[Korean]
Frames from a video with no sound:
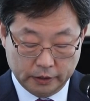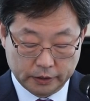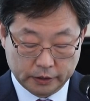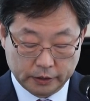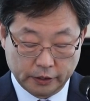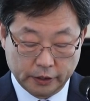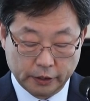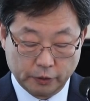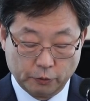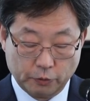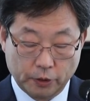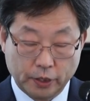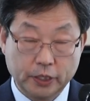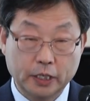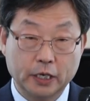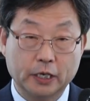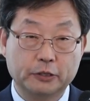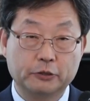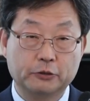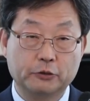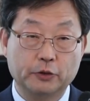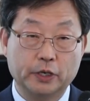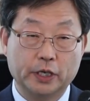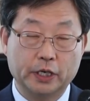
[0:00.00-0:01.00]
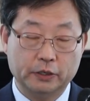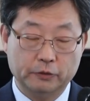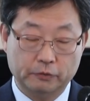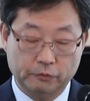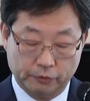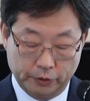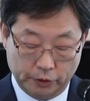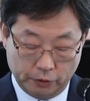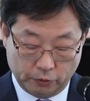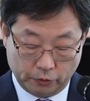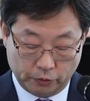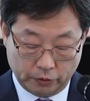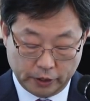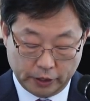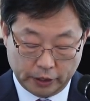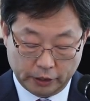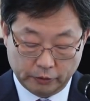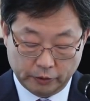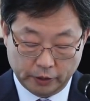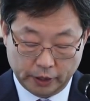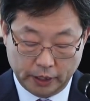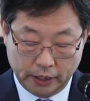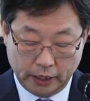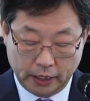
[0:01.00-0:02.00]
저희 고려대학교에 우리
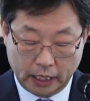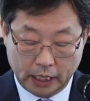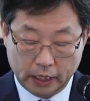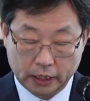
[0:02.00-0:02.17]
고려대학교에